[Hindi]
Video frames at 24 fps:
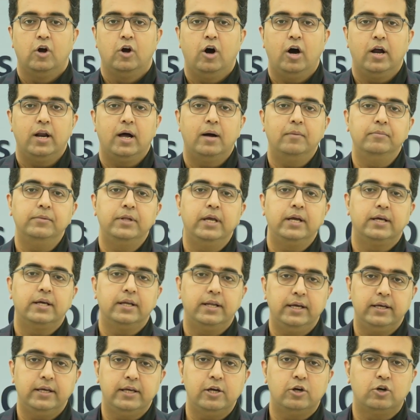और हम देख
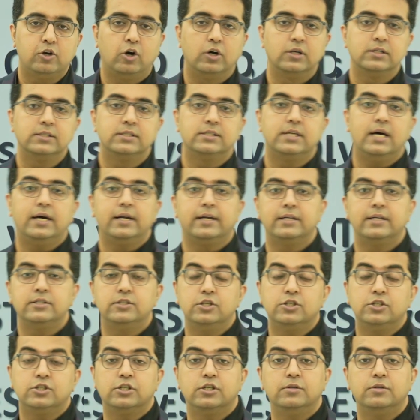रहे हैं कि कौन सा
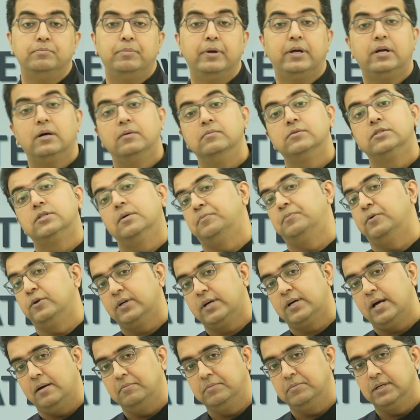रेजिस्टेंस बिकम
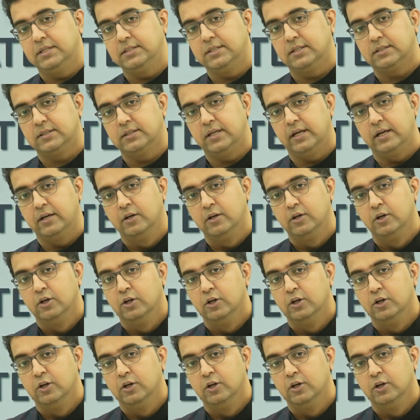सपोर्ट काम कर सकता है